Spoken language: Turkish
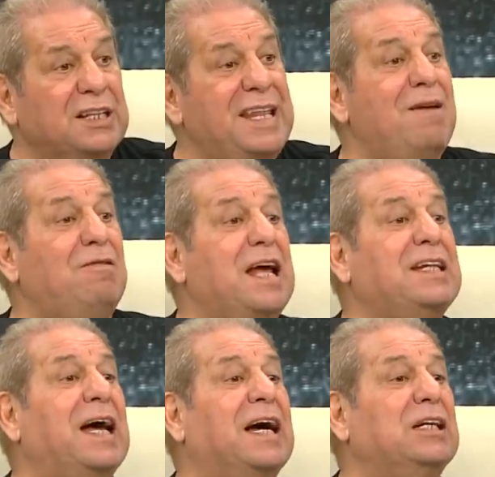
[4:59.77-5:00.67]

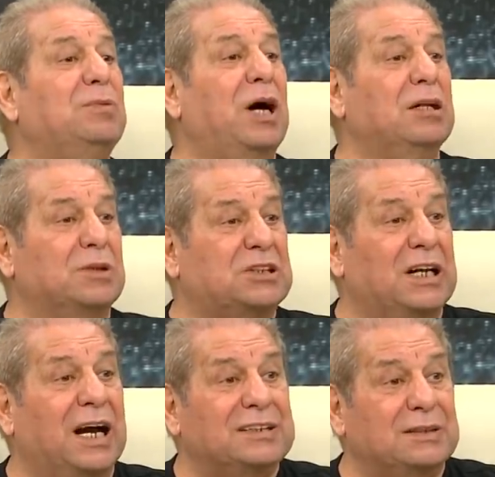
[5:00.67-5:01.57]
Devlet yardımı
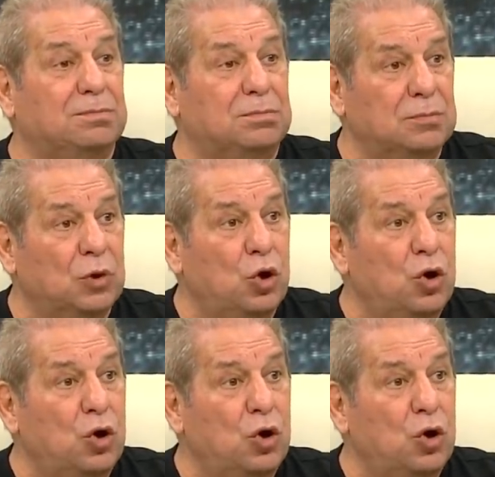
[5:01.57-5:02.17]
alması lazım.